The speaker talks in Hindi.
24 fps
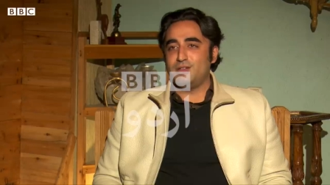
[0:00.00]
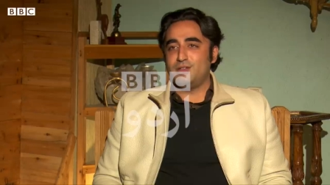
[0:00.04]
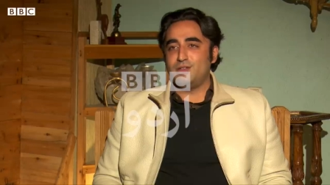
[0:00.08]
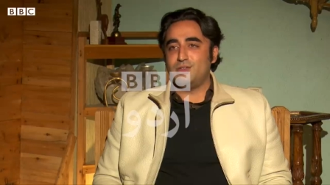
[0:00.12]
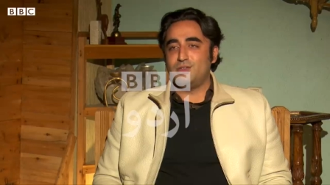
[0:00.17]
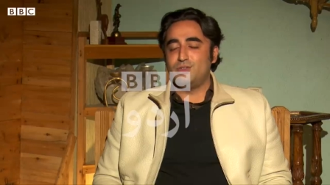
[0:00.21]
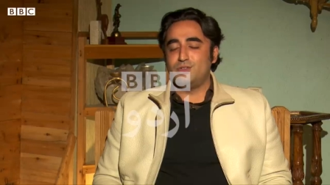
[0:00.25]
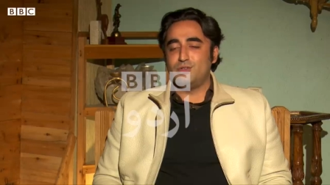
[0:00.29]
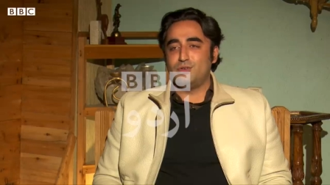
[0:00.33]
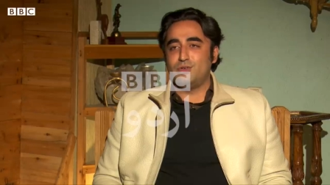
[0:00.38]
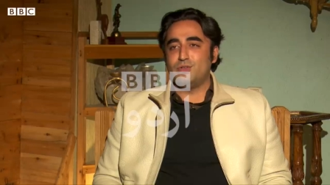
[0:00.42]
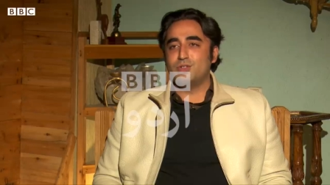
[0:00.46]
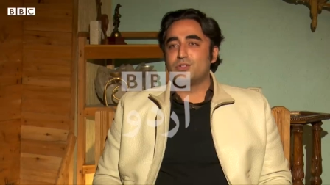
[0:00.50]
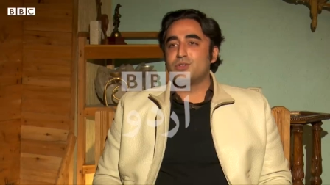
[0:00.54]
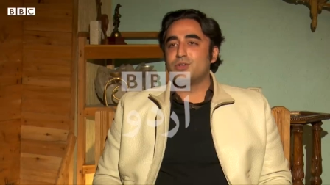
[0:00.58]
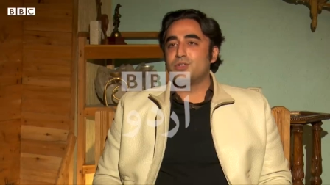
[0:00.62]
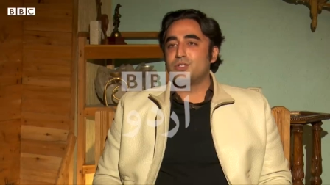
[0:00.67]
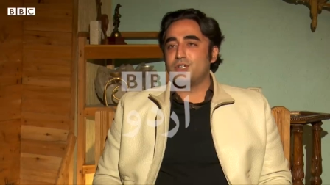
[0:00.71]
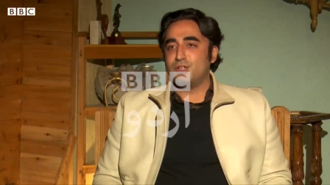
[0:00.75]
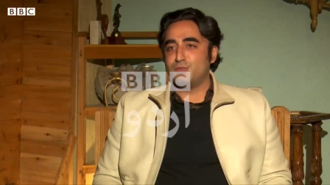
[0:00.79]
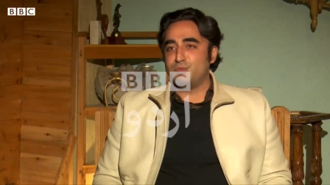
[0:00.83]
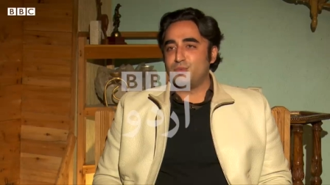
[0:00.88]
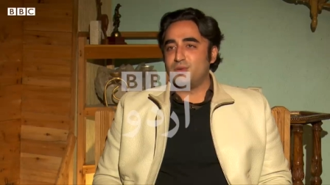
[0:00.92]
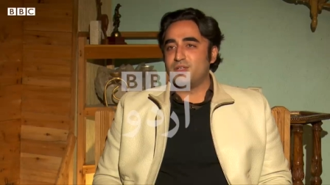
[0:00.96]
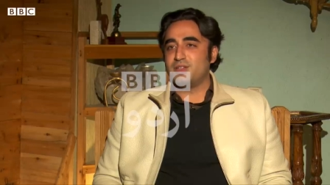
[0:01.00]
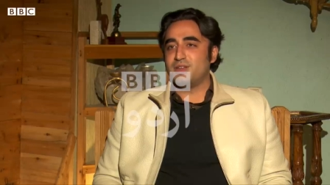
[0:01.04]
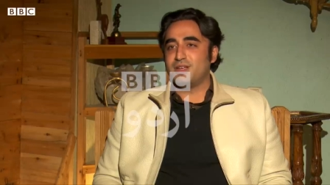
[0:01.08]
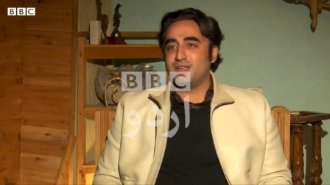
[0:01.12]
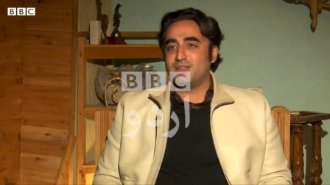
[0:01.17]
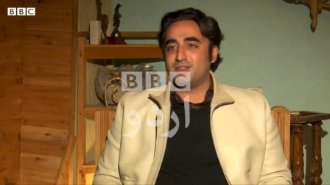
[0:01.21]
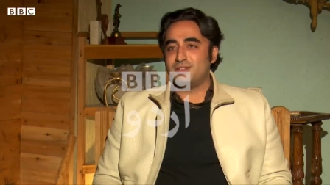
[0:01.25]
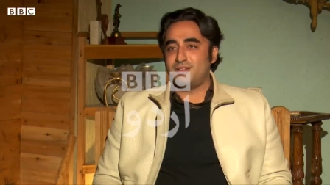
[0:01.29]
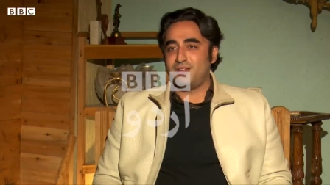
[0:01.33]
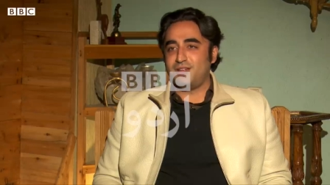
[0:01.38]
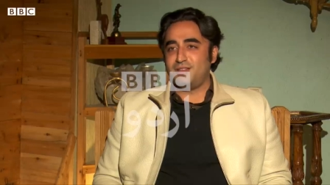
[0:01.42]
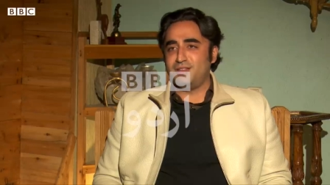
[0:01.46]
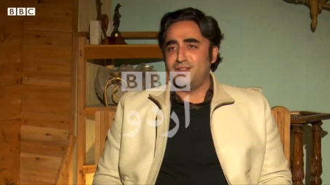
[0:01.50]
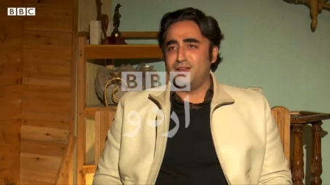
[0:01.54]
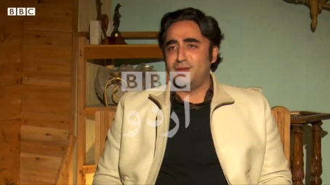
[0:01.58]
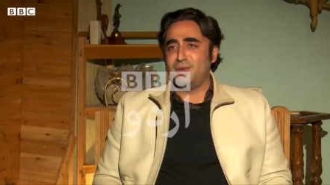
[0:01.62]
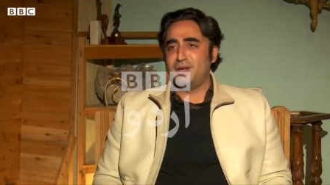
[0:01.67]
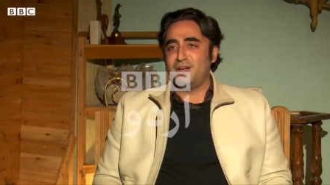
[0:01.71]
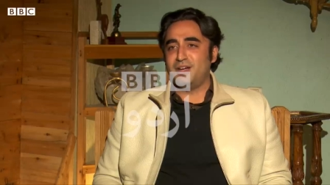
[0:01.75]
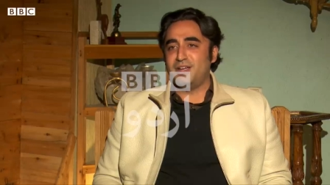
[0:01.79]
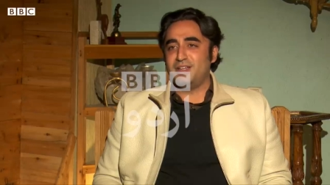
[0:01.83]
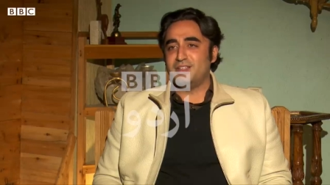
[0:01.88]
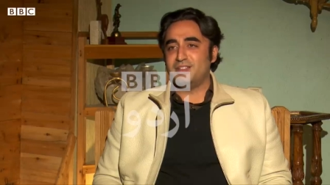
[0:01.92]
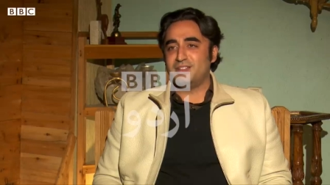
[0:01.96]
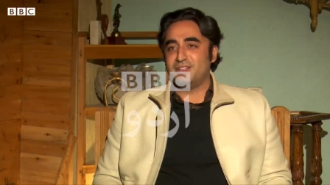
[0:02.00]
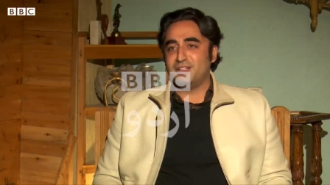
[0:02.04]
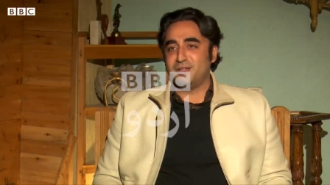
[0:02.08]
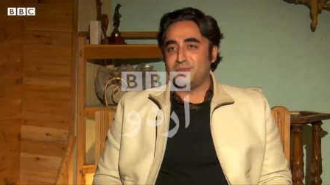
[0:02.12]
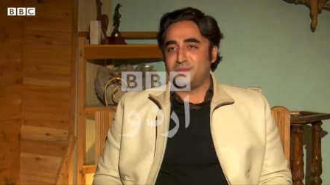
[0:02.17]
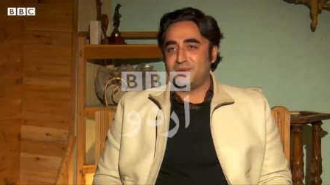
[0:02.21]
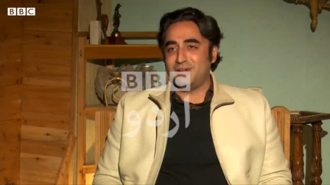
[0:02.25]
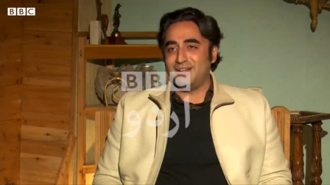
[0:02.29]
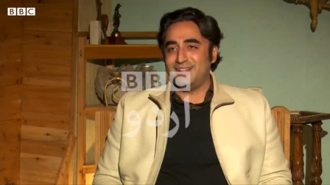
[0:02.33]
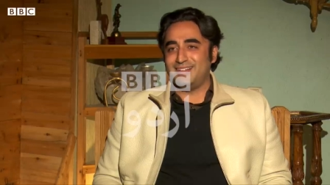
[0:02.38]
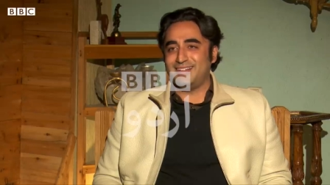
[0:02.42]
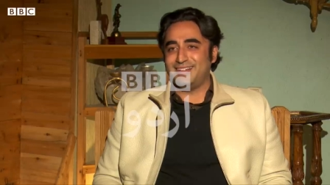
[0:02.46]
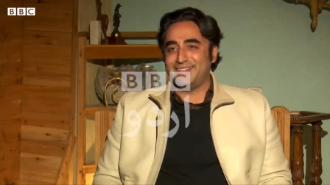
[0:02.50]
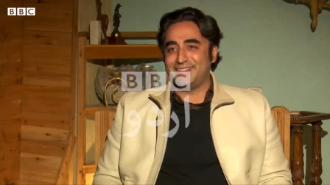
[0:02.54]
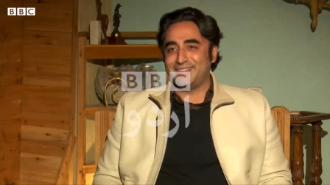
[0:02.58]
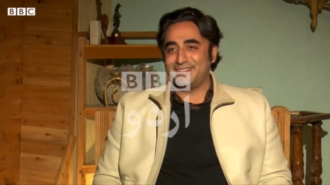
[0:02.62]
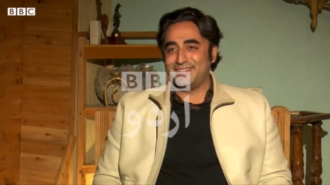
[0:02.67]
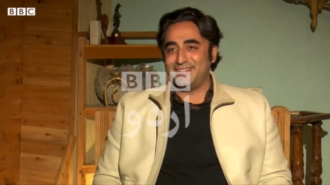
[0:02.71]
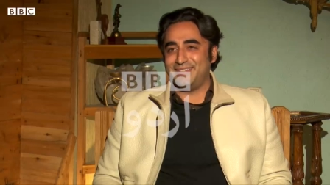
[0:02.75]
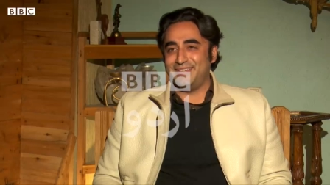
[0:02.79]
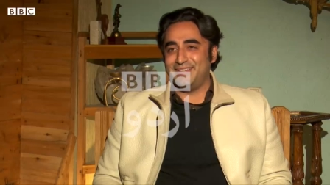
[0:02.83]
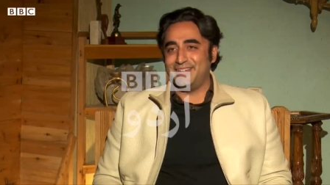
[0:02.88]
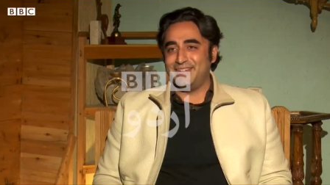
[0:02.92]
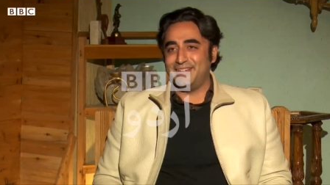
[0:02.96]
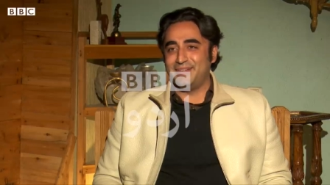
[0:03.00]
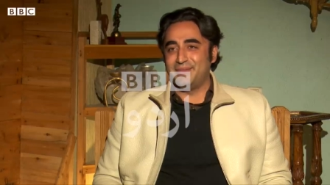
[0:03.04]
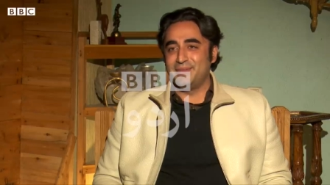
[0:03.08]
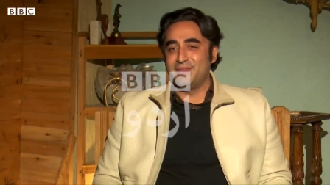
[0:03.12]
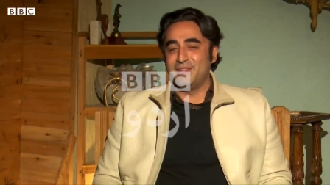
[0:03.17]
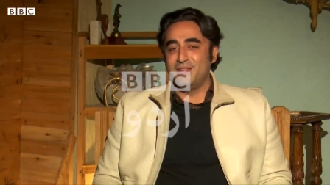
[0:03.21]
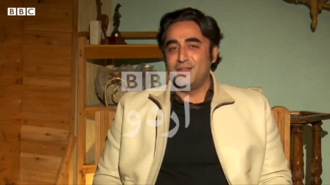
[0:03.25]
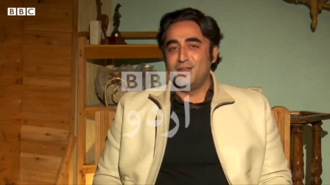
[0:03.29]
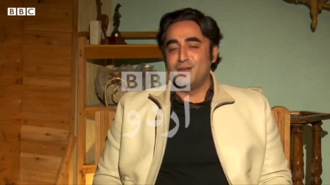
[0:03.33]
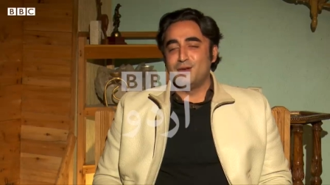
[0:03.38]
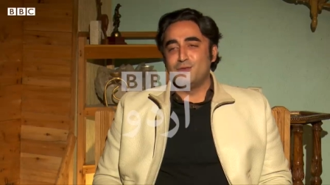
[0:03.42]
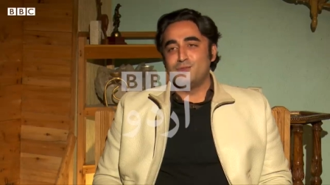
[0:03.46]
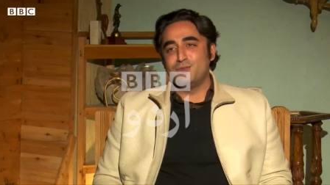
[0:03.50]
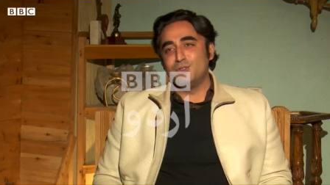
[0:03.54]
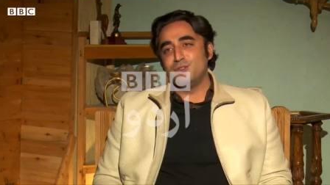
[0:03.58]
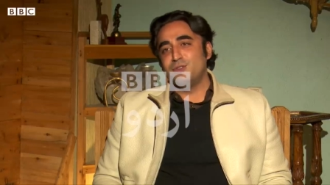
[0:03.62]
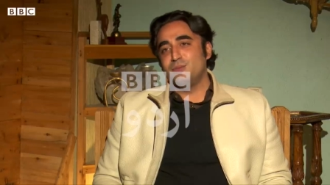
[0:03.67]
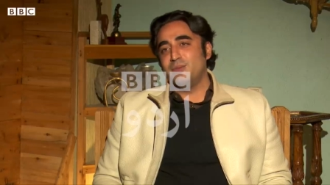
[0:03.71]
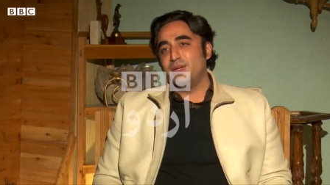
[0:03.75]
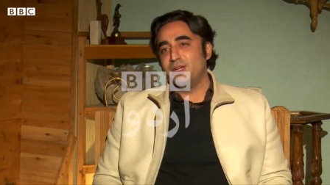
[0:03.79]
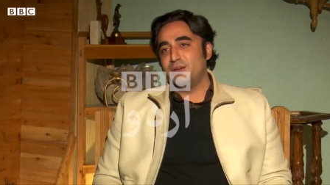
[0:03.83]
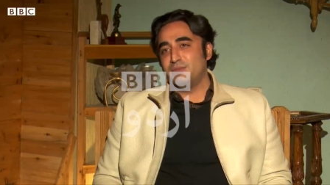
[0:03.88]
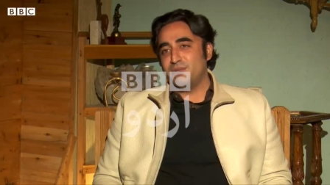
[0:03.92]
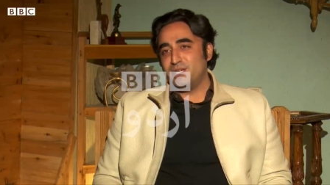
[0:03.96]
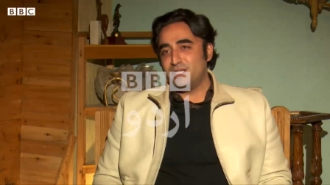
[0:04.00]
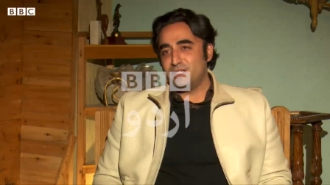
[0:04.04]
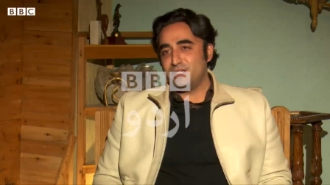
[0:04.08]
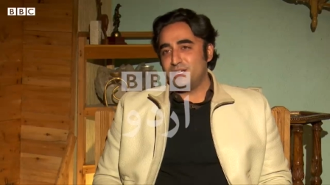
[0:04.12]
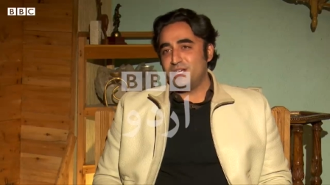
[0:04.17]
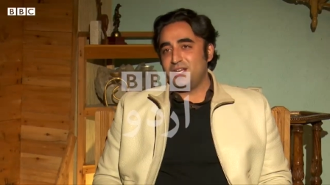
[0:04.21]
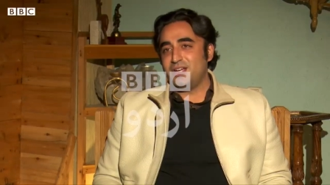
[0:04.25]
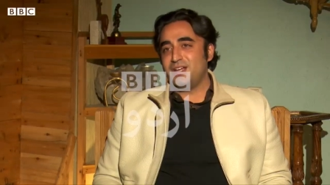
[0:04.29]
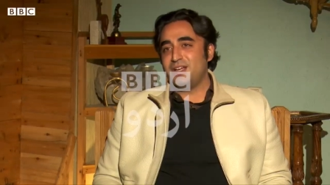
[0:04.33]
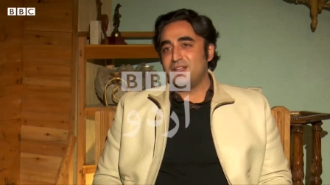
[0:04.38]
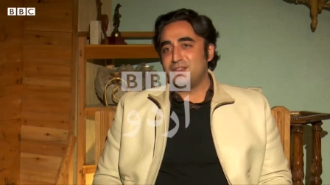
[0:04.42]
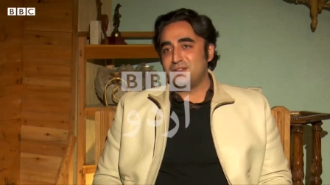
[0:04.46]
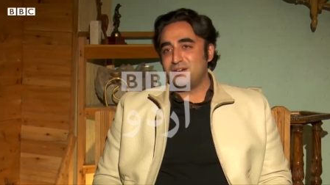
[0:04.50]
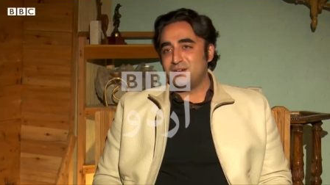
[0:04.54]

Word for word: जिस जोश और जज्बस के साथ हमारा इस्तकबाल करते हैं वो तो मैं हमेशा याद